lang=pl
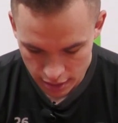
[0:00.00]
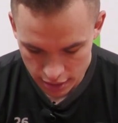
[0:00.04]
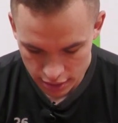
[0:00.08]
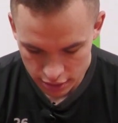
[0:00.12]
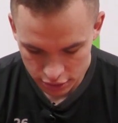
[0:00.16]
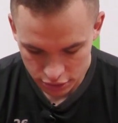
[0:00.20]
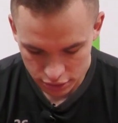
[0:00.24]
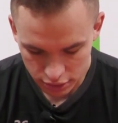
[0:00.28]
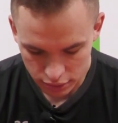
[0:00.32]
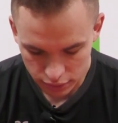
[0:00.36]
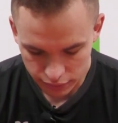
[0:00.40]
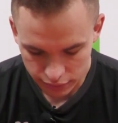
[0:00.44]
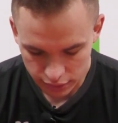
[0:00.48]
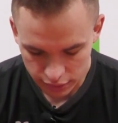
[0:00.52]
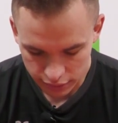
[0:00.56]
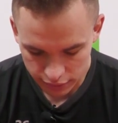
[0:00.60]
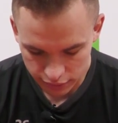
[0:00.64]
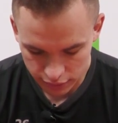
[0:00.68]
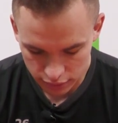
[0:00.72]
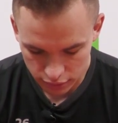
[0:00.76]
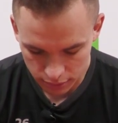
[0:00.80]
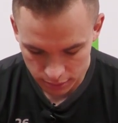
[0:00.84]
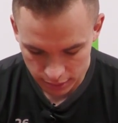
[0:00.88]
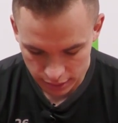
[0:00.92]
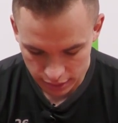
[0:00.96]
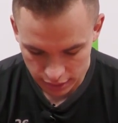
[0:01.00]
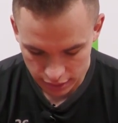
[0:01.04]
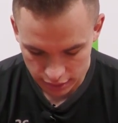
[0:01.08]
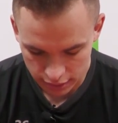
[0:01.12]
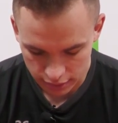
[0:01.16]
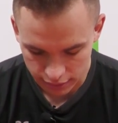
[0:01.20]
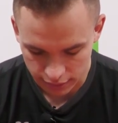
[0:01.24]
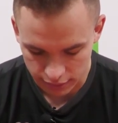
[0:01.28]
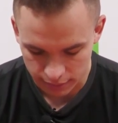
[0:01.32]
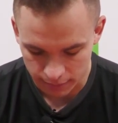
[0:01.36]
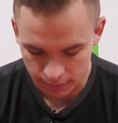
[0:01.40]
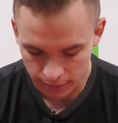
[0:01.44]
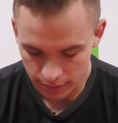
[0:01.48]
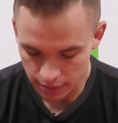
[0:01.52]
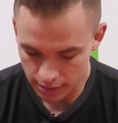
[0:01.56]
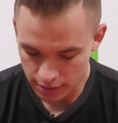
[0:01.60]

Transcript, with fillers: czy również w klubie krajowym?